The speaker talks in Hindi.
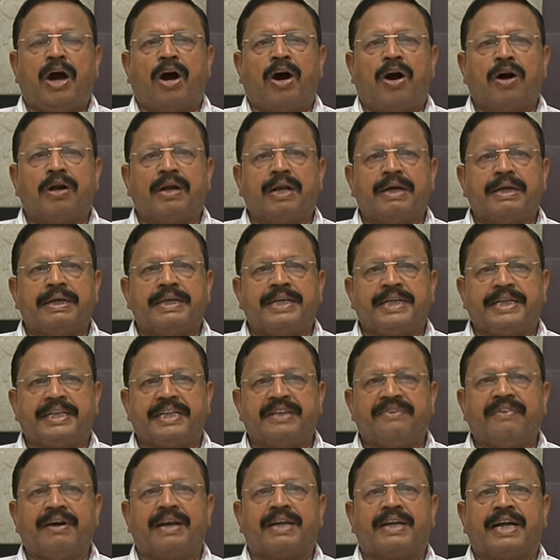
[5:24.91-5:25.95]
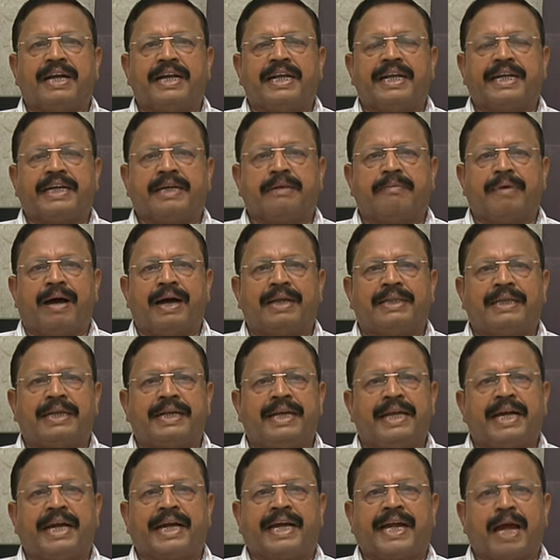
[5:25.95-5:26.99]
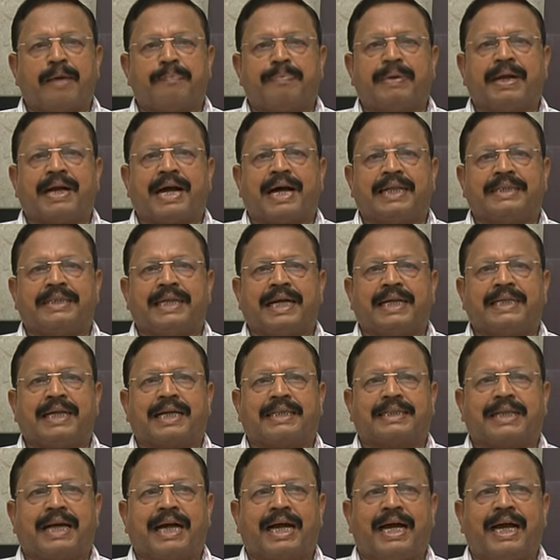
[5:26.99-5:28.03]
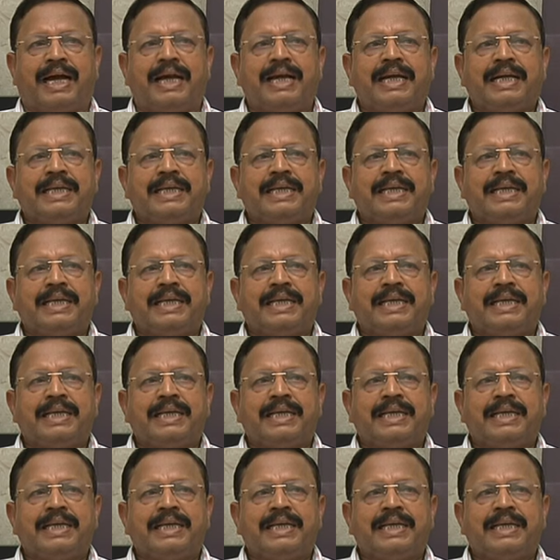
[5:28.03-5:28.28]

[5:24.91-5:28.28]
और रिट्रीवल करने के बाद एक कैप लगा दिया जाता है